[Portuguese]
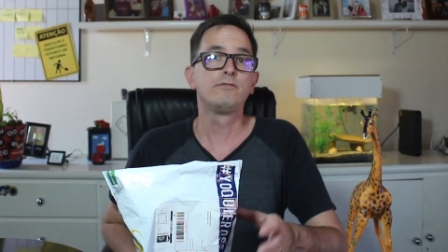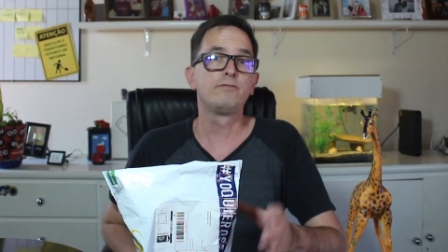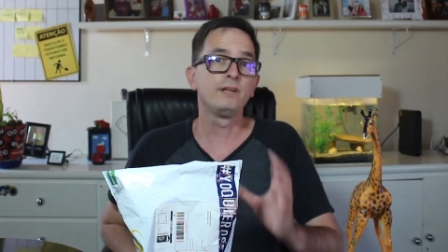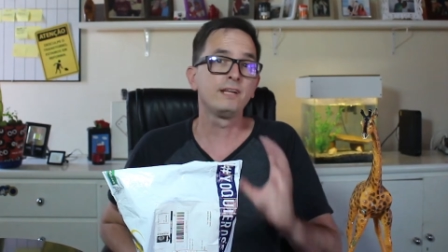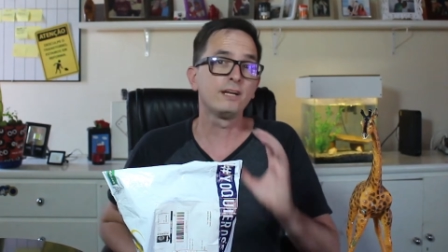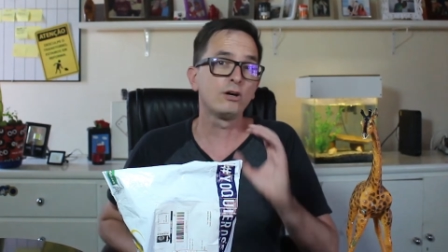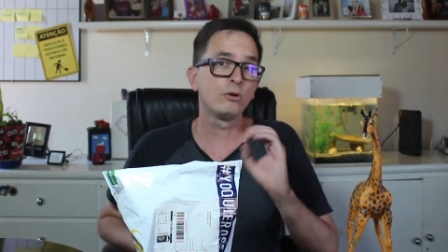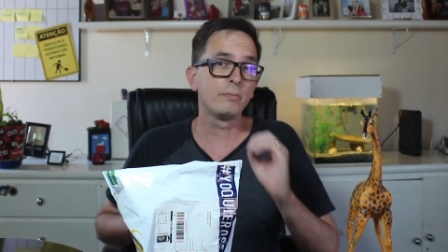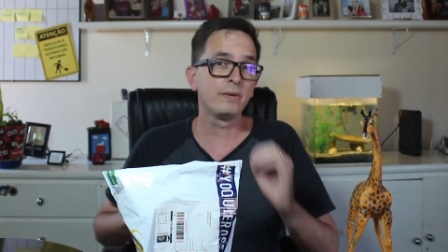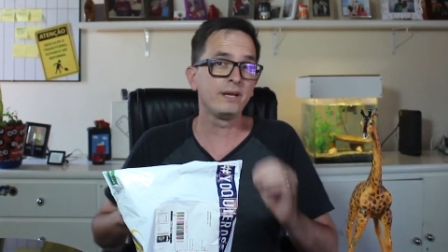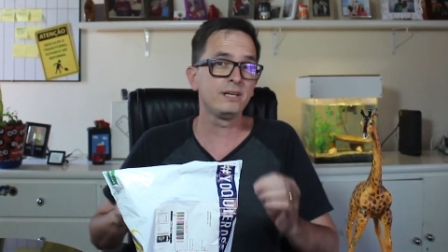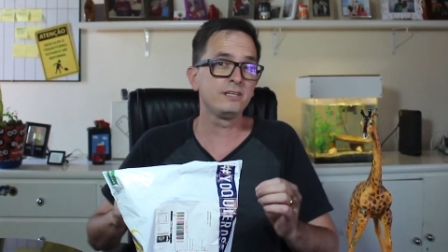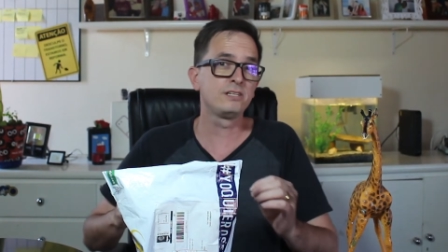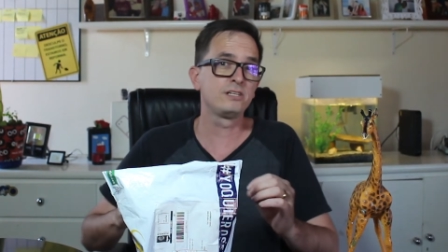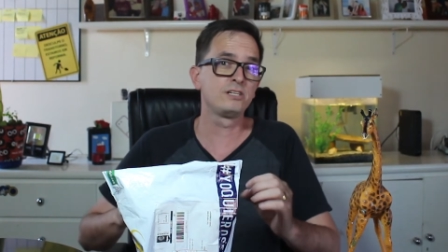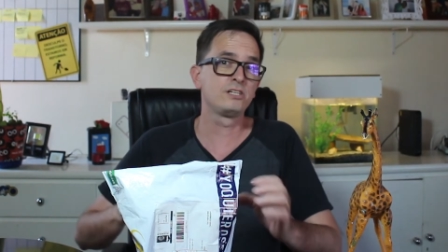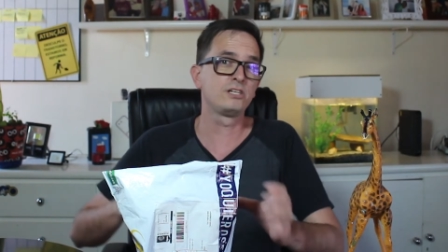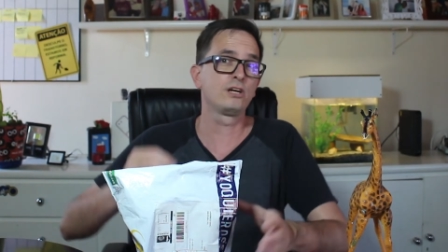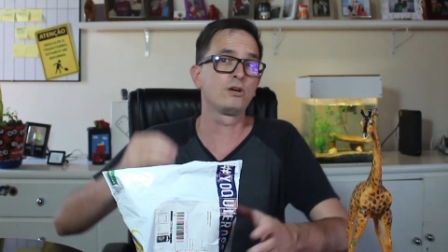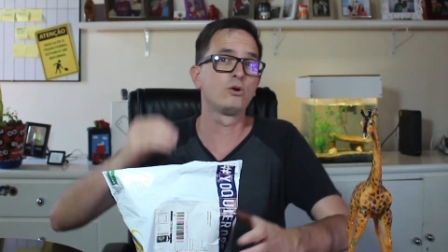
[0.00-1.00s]
Finalmente
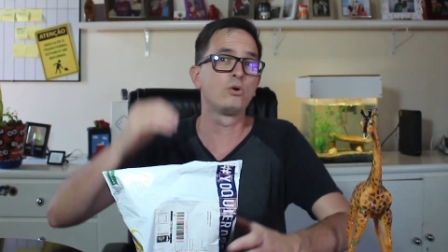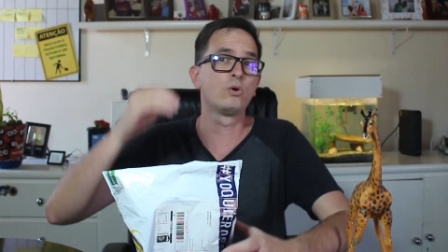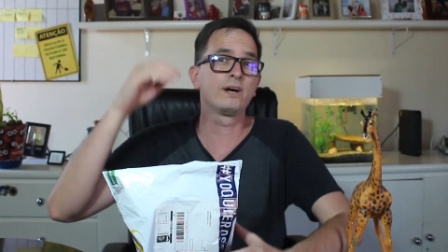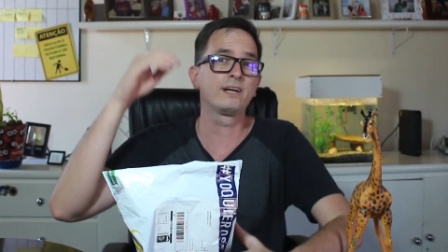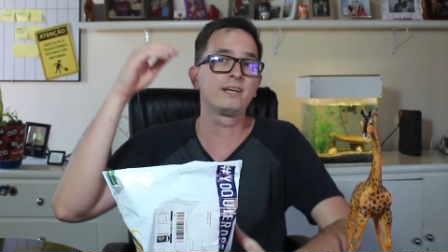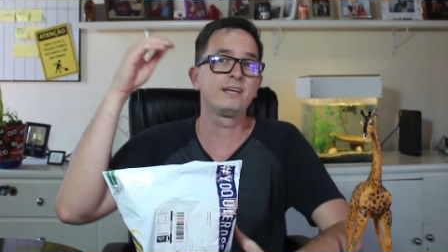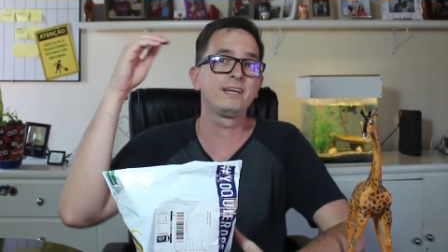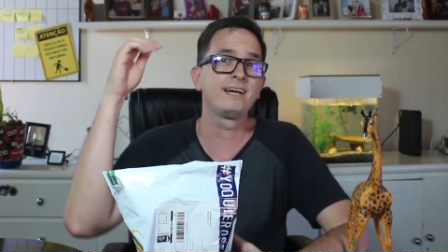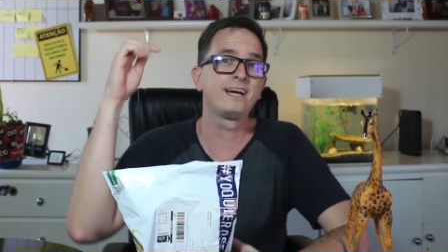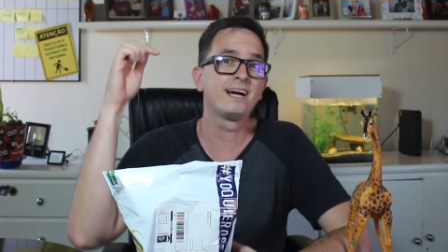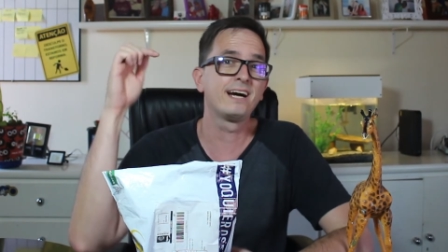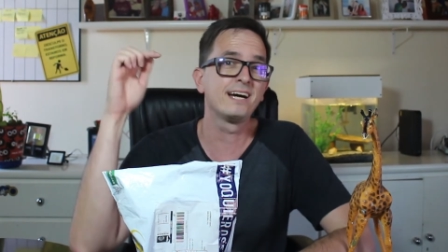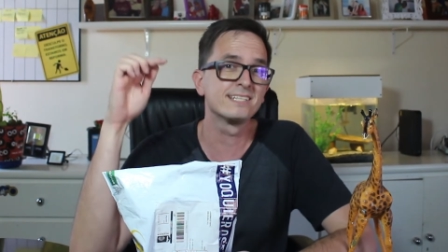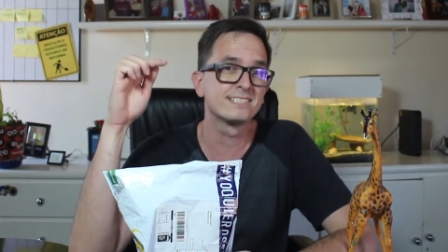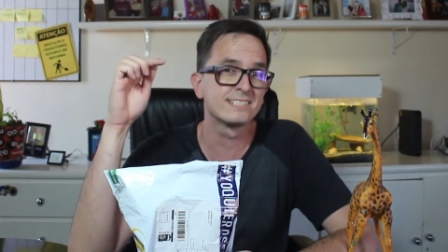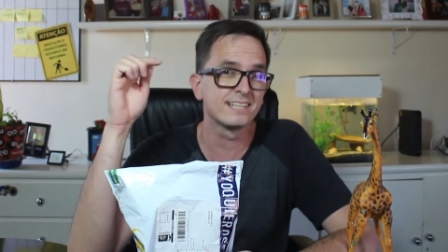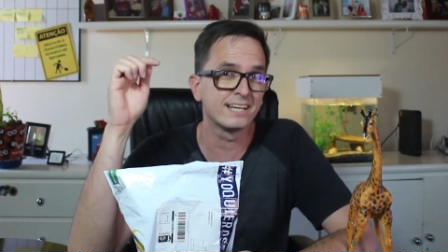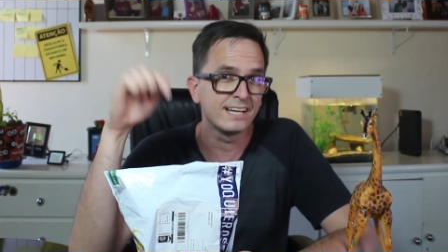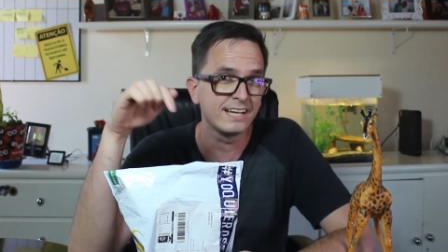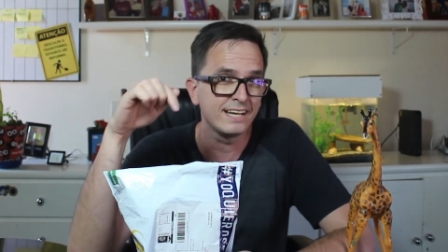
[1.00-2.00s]
chegou aqui em
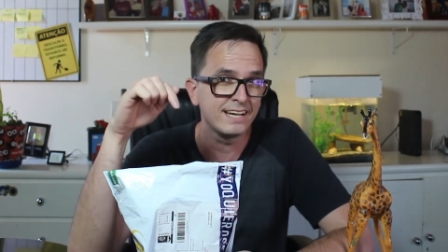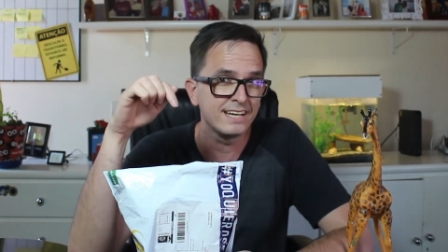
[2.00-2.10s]
casa